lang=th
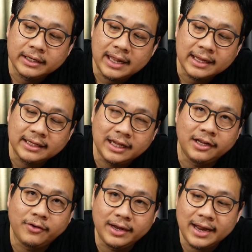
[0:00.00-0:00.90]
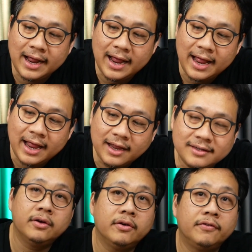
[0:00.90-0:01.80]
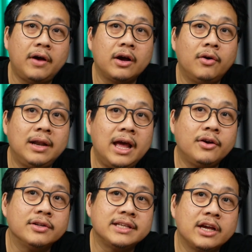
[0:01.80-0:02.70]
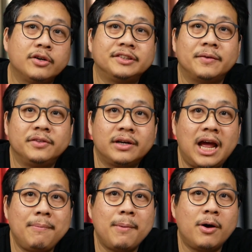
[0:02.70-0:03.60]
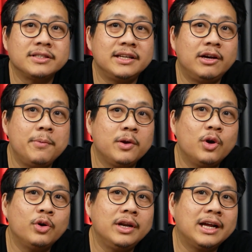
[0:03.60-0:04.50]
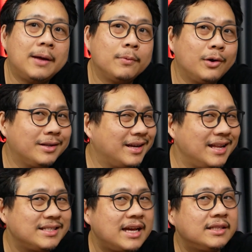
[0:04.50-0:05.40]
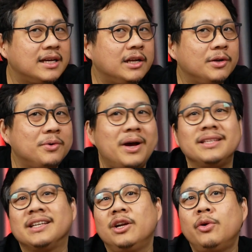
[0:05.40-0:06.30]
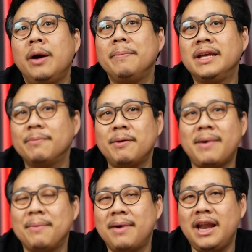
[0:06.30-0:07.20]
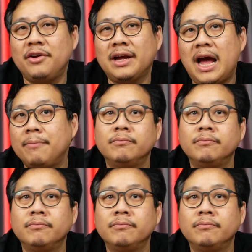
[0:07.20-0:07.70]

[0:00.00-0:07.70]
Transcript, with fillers: ลัคกี้ด้วยนะคะฝากกดไลค์กดแชร์กด Subscribe แบบ Box Channel ให้พี่โก้ด้วยนะครับกดกระดิ่งแจ้งเตือนด้วยจะได้รู้ว่ามีคลิปใหม่ๆมาแล้วนะครับ